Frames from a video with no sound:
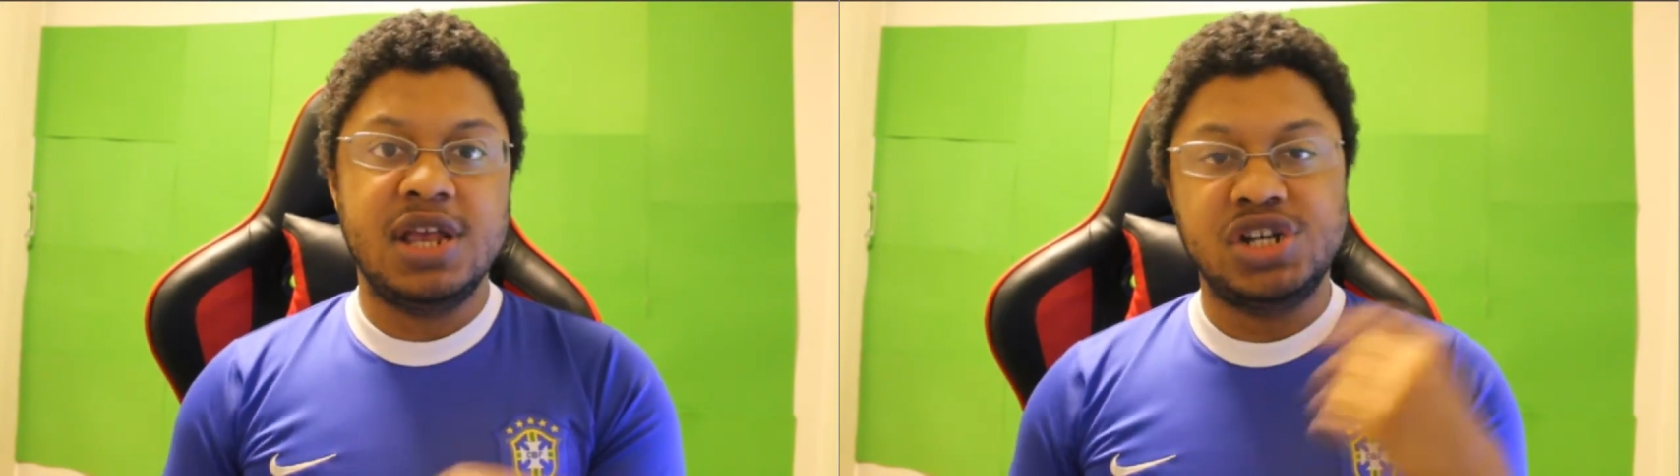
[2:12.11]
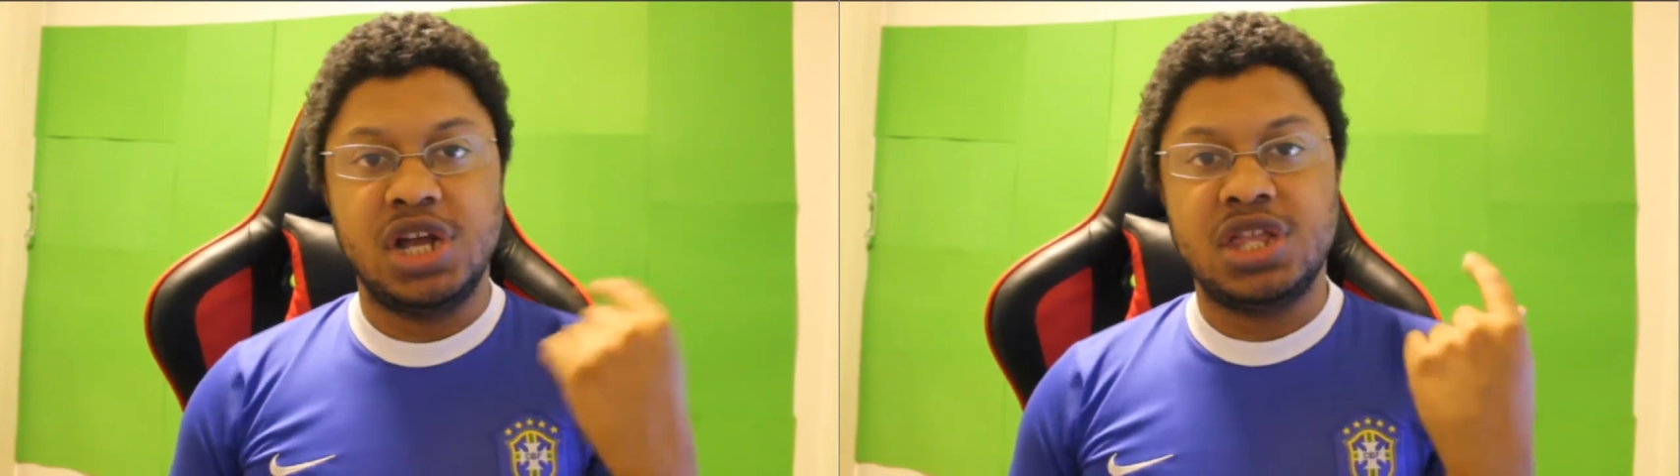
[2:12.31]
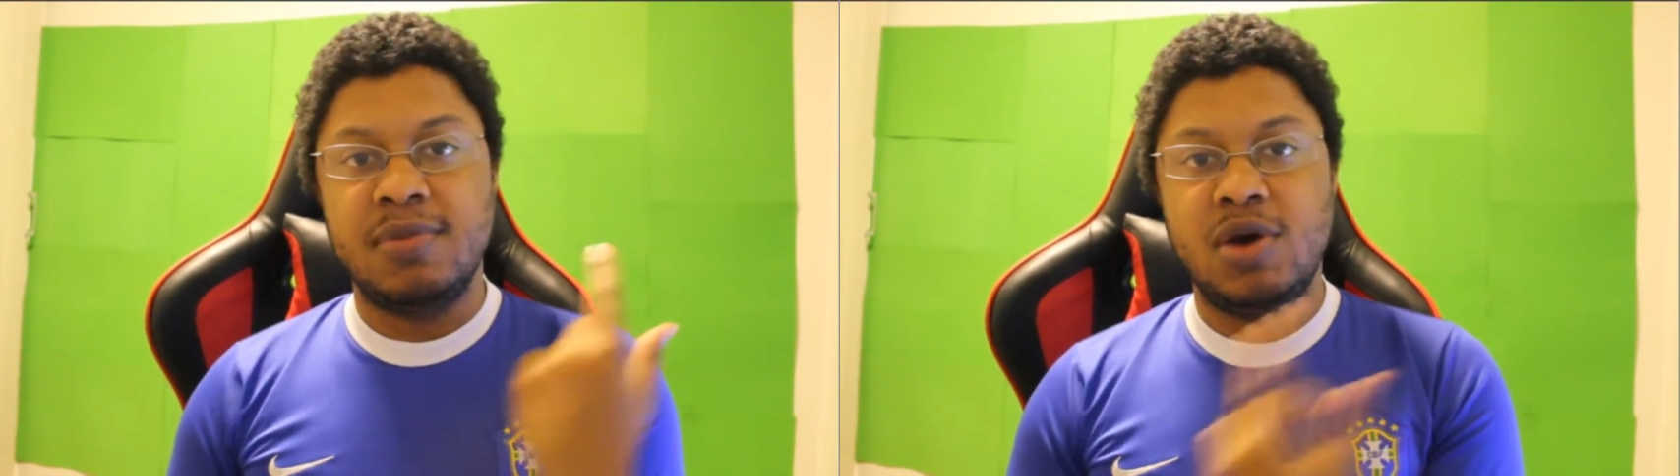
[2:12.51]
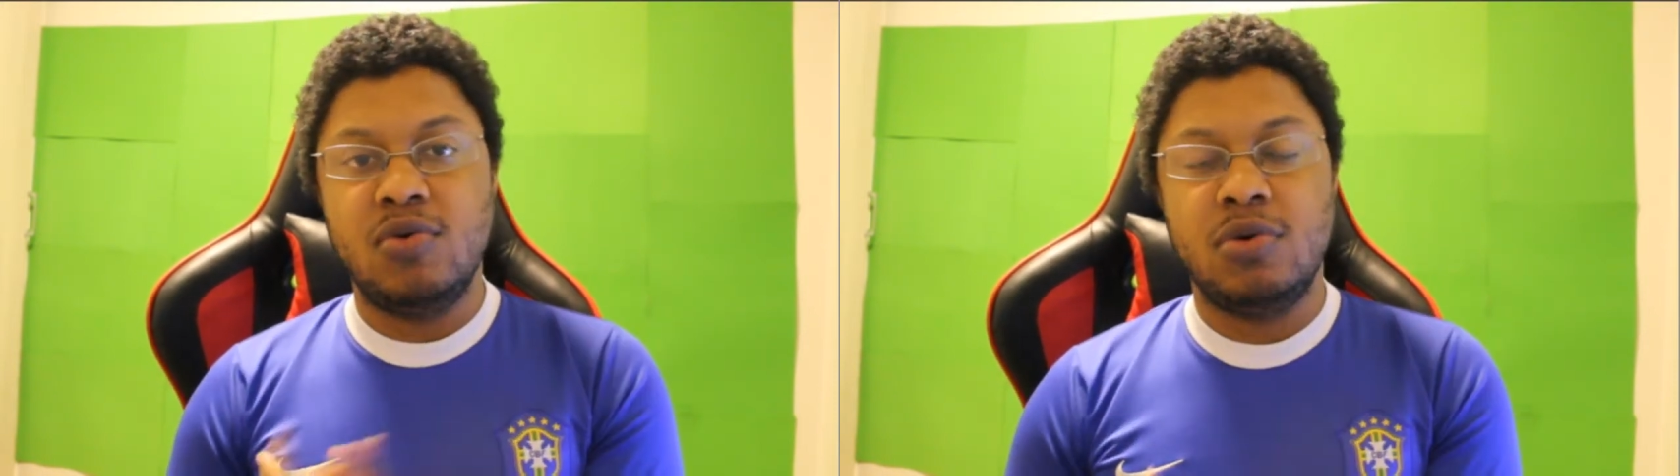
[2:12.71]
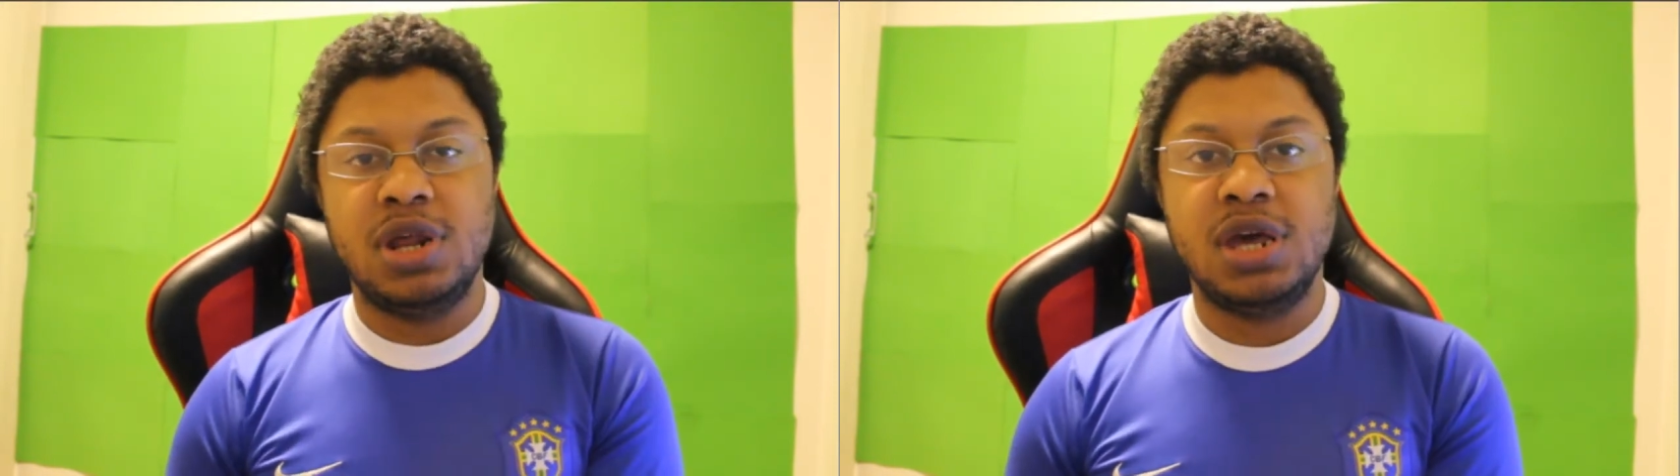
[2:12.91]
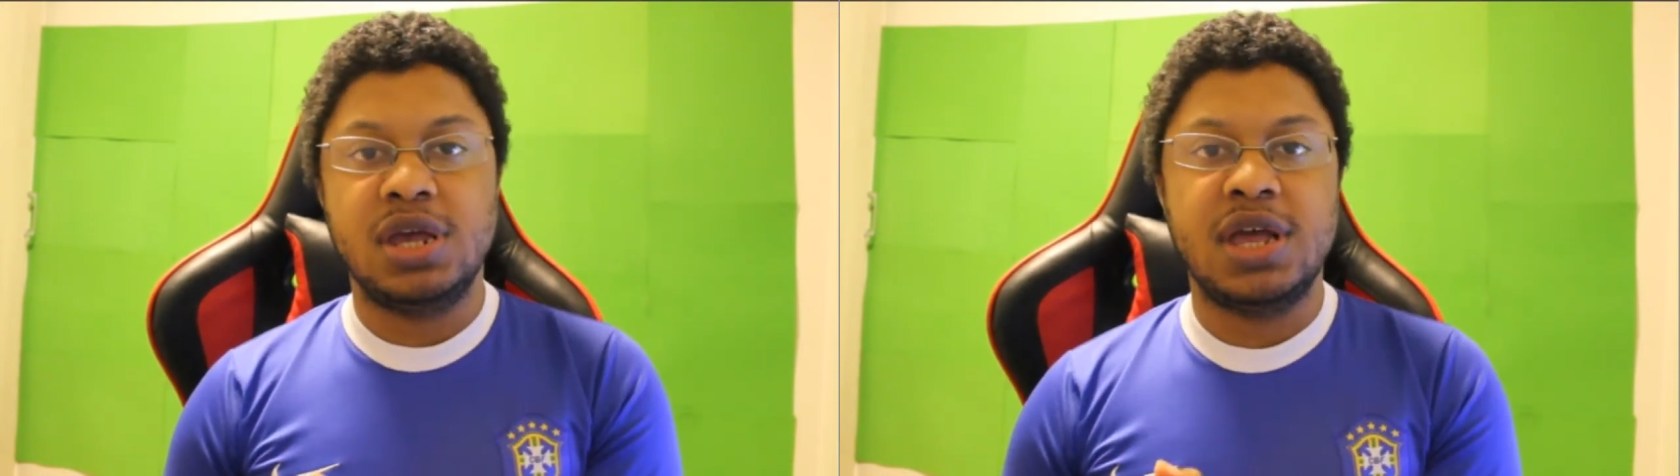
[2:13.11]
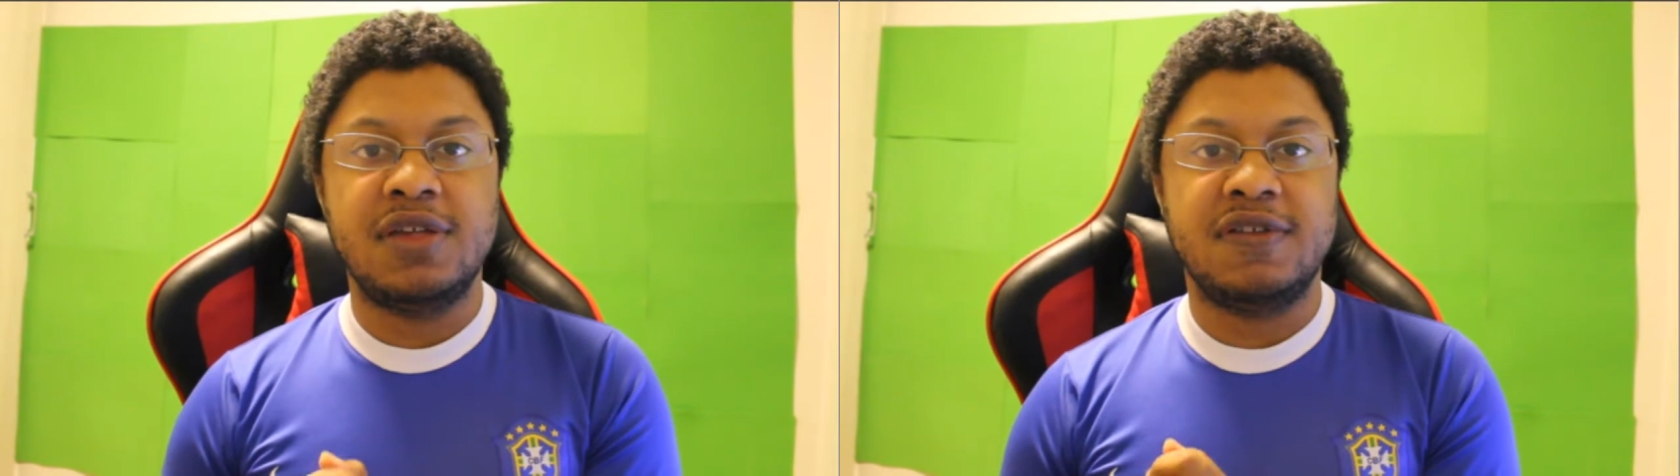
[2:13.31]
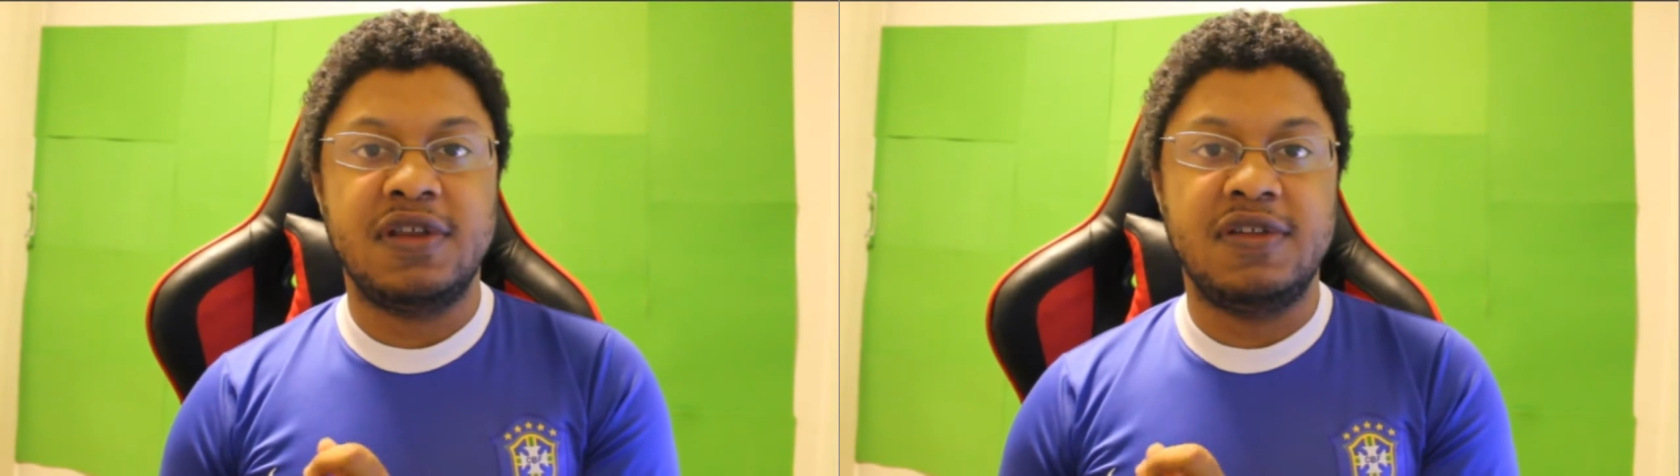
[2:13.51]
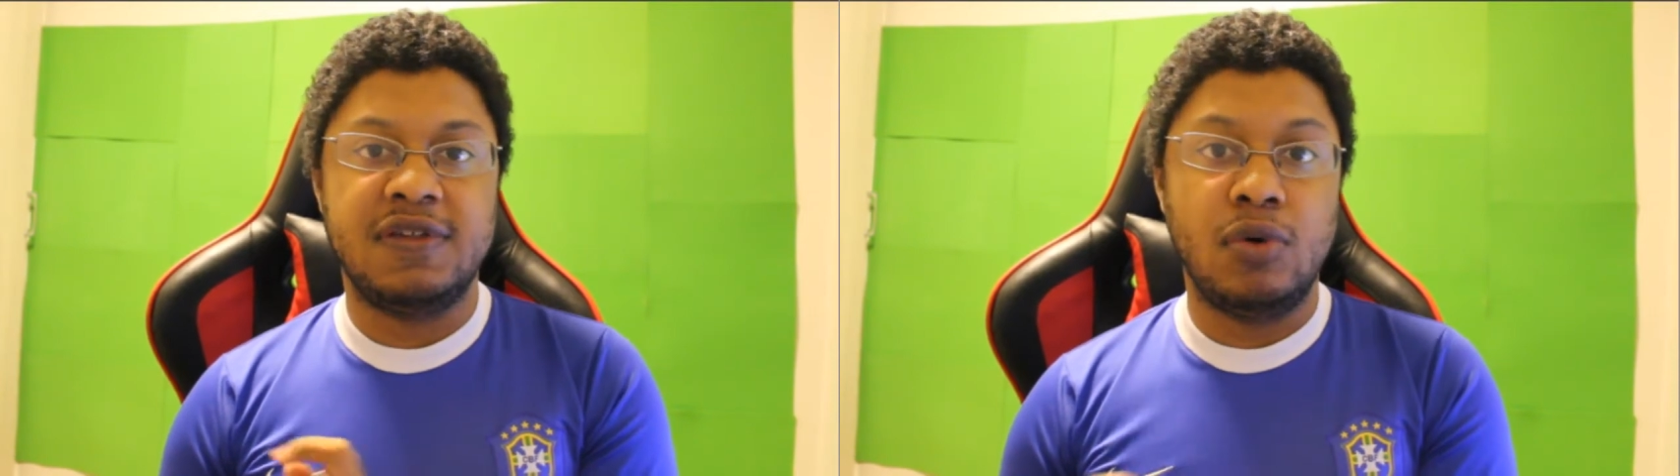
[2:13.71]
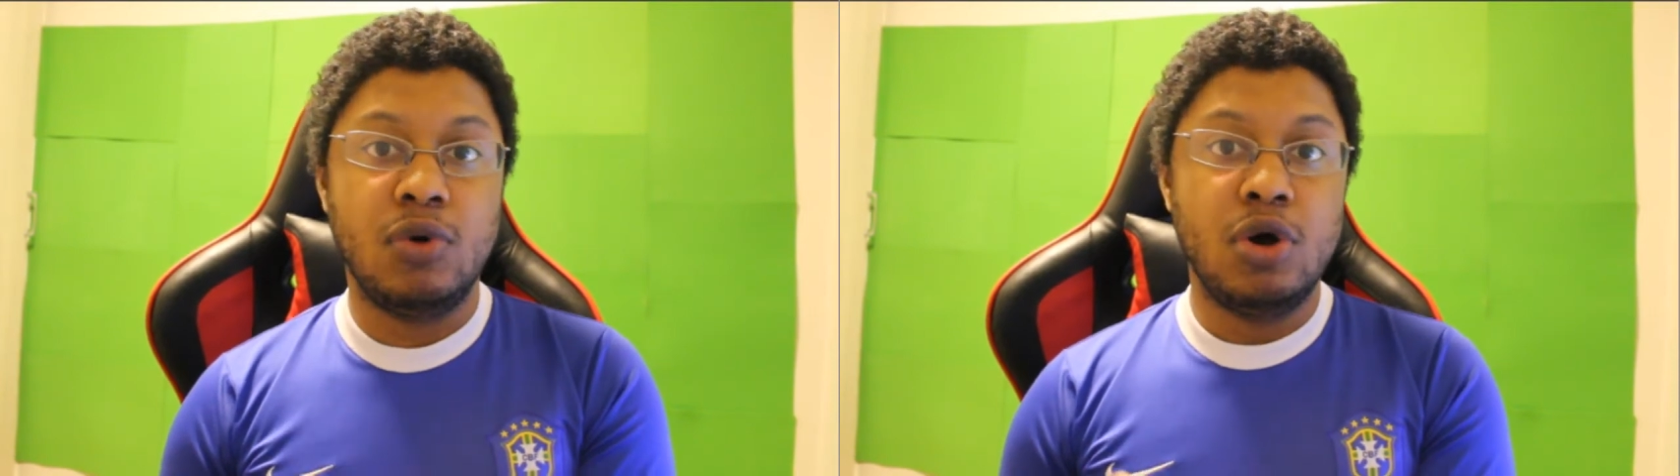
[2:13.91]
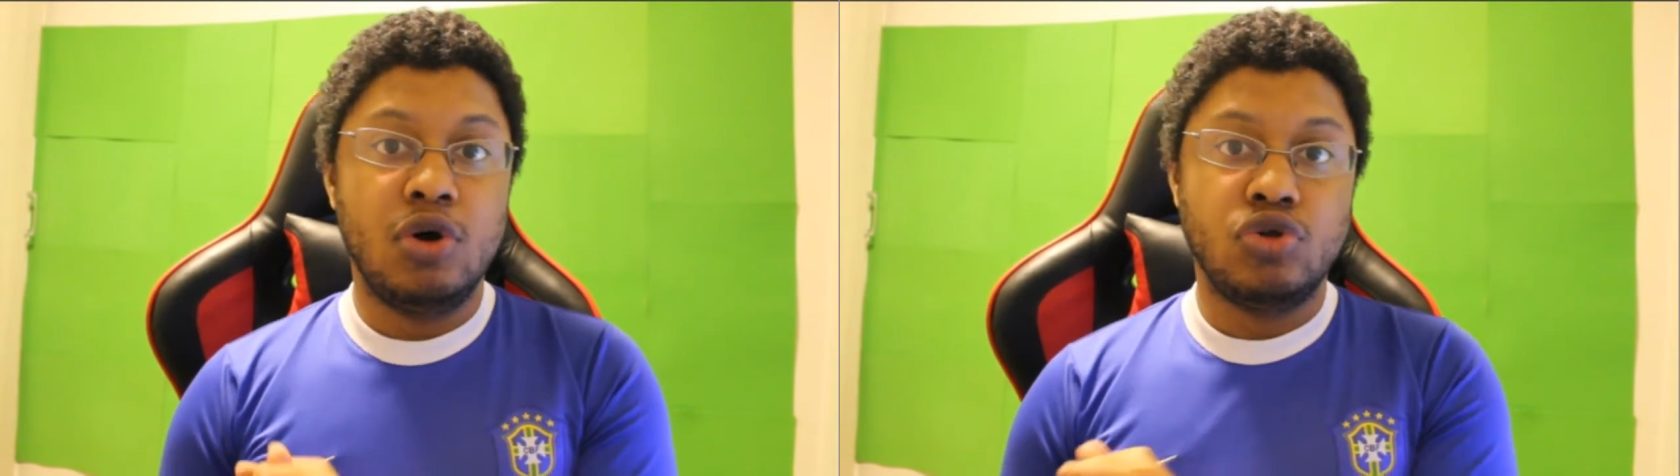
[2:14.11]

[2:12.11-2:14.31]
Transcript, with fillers: deixar também o link da descrição